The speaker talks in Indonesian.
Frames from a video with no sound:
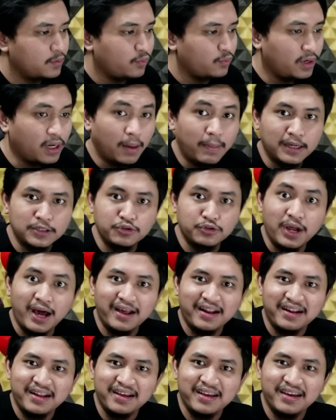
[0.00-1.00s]
Winda
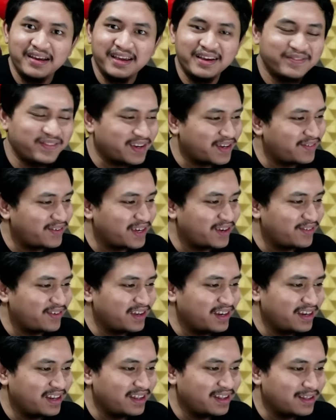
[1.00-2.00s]
Basudara yang pakai-pakai
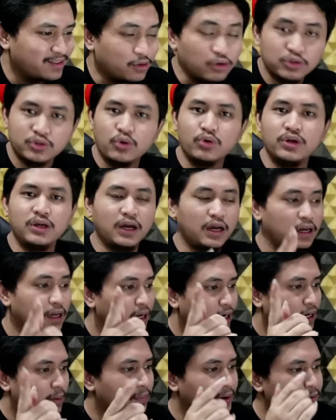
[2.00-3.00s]
begini terus oh iya
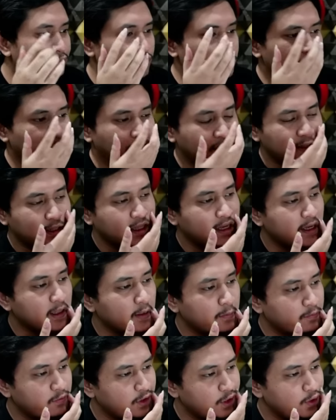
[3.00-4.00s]
kemarin gue sempat lihat
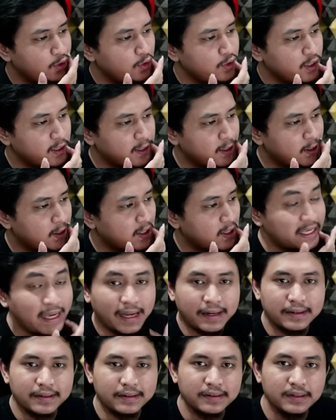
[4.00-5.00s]
videonya
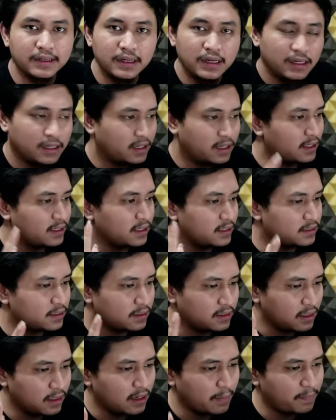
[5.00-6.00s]
Rian Rian
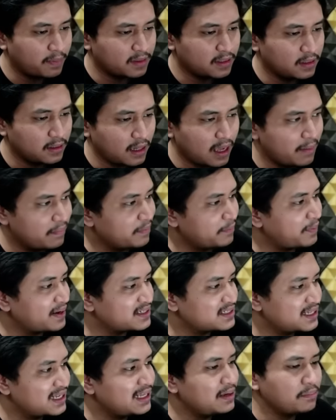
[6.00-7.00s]
Hijit dia dapetin apa
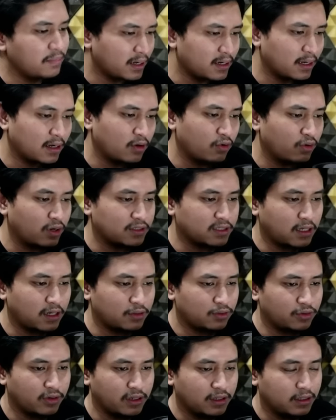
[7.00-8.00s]
PS5 dah kalau nggak
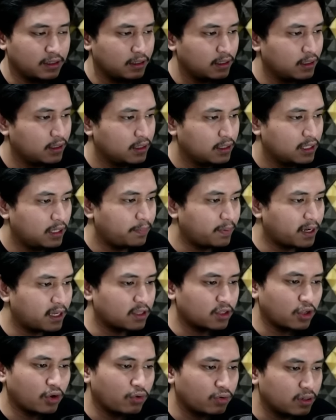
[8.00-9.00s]
salah tuh ya dia
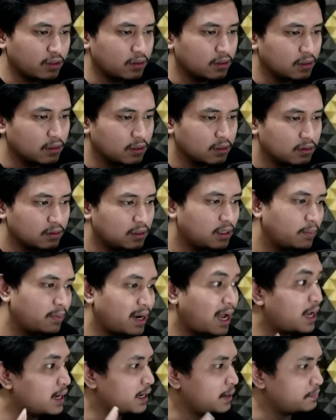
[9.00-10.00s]
pakai teori tidak
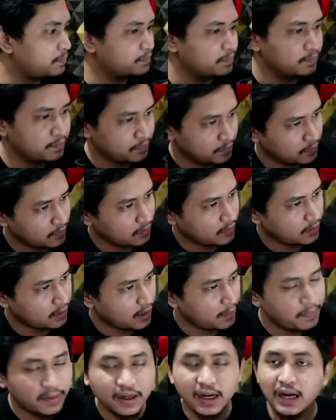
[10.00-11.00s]
berharap
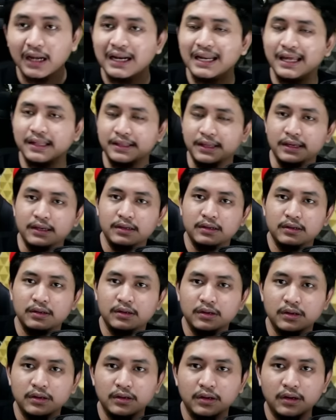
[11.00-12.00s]
apa nggak ngeliat ya
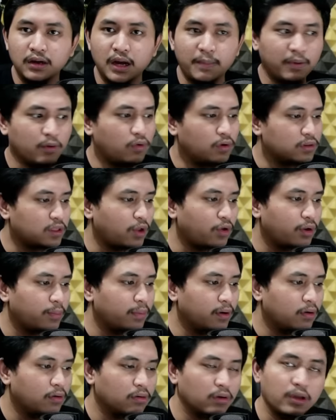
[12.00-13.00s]
apa gue teori
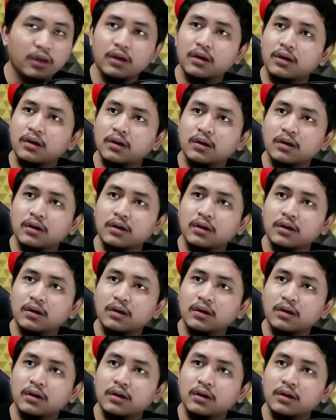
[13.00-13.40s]
bengong kayak